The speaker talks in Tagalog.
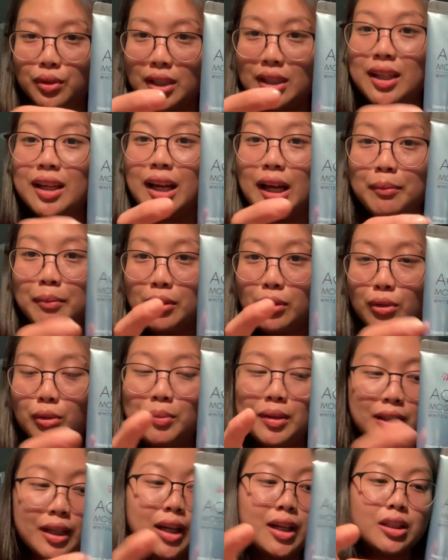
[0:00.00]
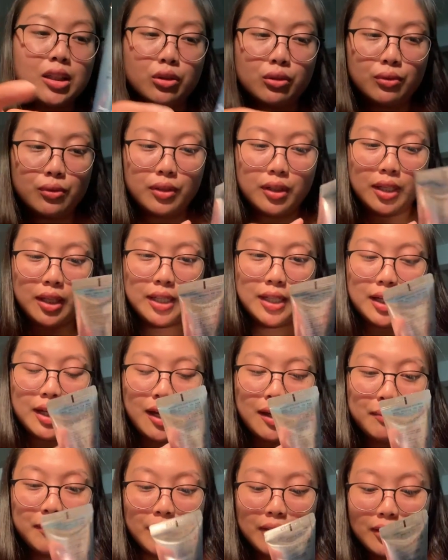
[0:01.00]
Ginagamit ko, matagal na itong
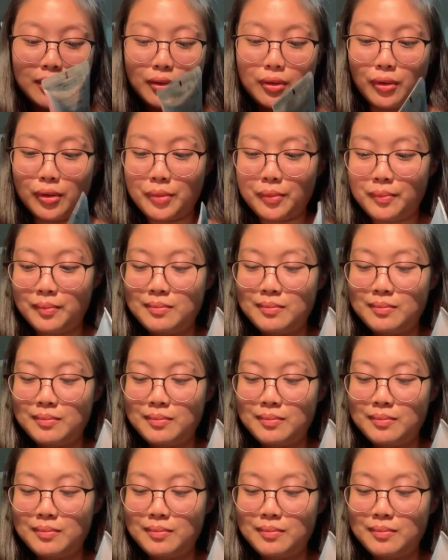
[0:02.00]
ginagamit ko.